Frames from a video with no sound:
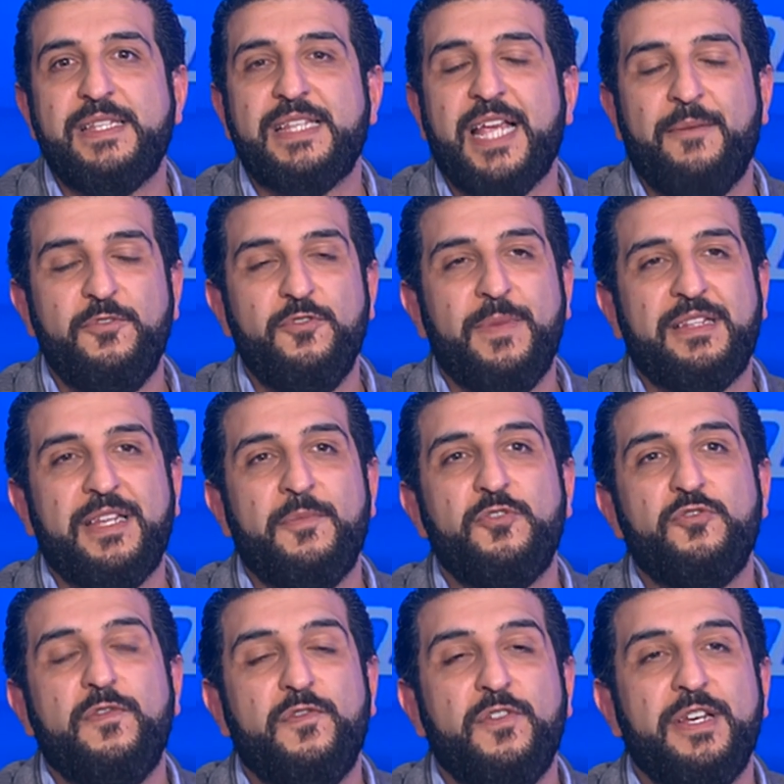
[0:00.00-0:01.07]
بيستعملوه مثلا
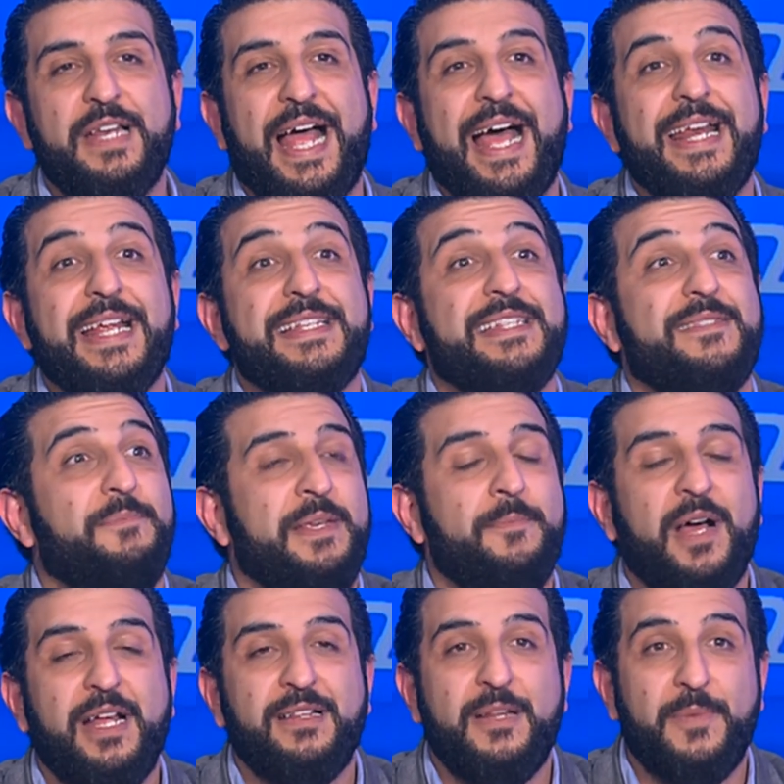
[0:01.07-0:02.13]
بنشوفهم الحرس
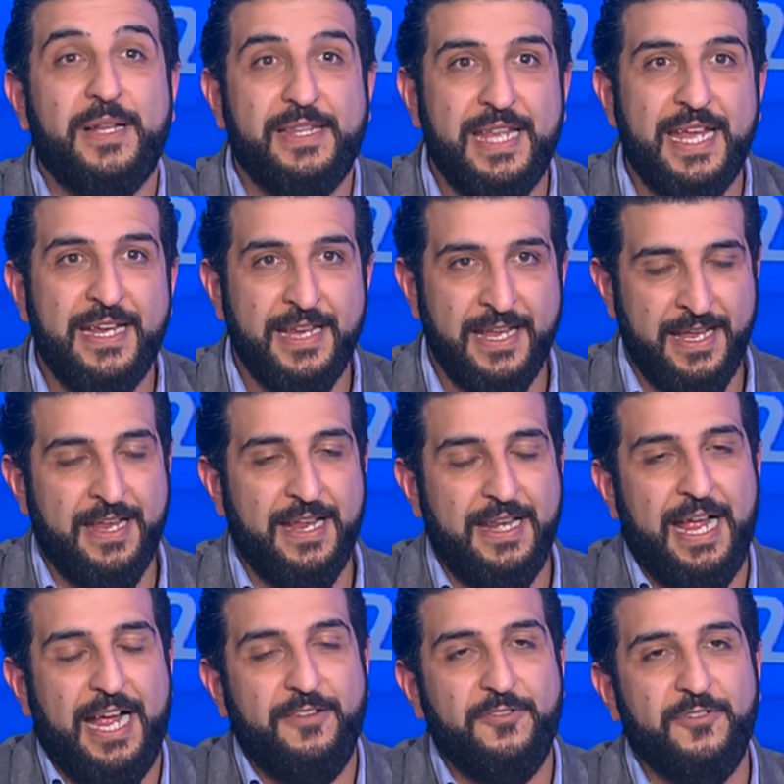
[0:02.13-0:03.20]
ببعض البلدان
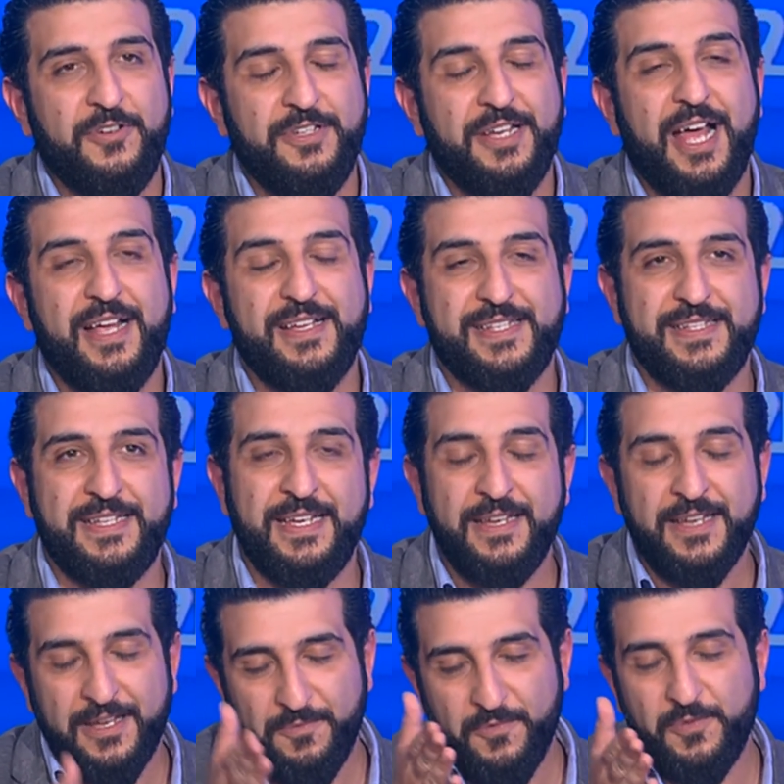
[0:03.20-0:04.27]
اللي عندهم احصنه
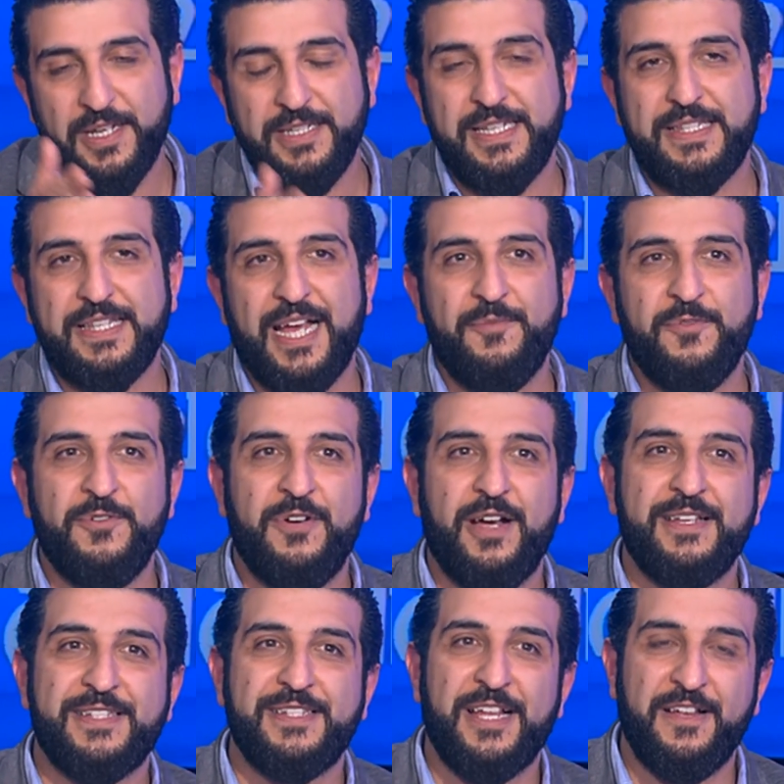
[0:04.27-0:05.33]
ممكن يستعملوا
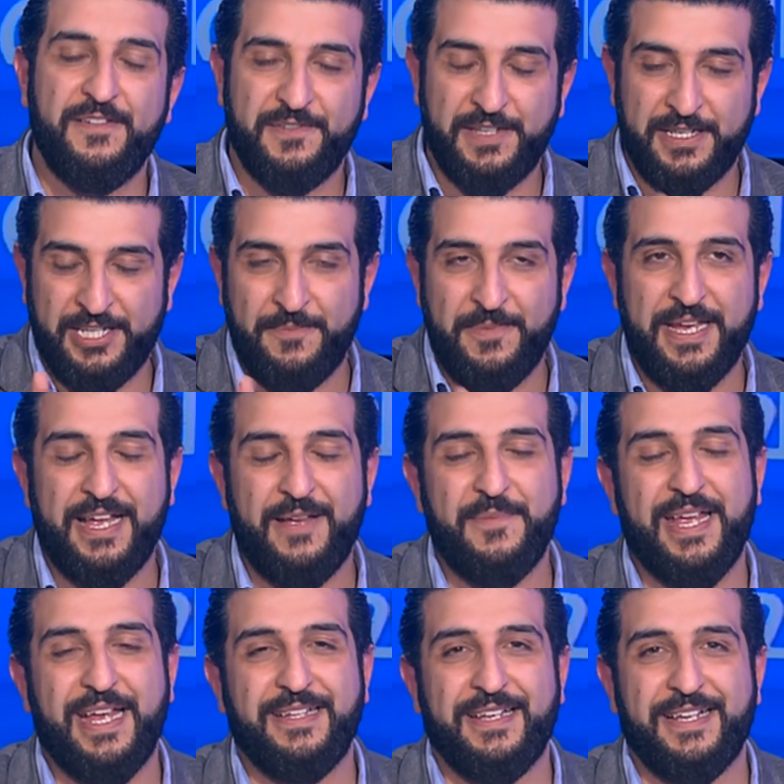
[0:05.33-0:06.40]
اصناف شبيهه
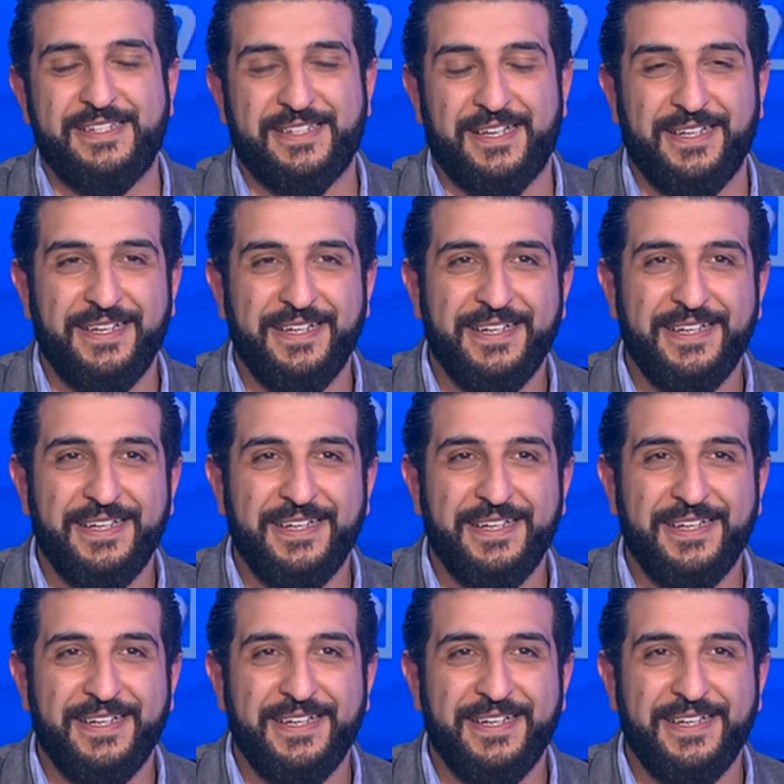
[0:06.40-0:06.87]
بهيدا الحصان